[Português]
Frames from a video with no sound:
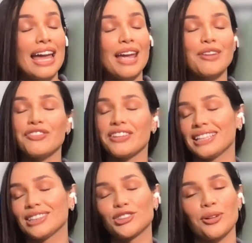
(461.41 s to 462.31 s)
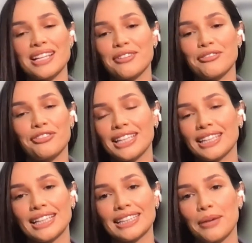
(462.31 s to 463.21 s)
Enfim, estou nessa
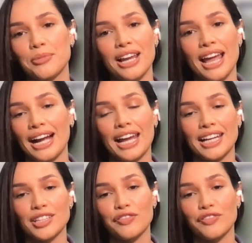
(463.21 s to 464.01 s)
vida da mulher carente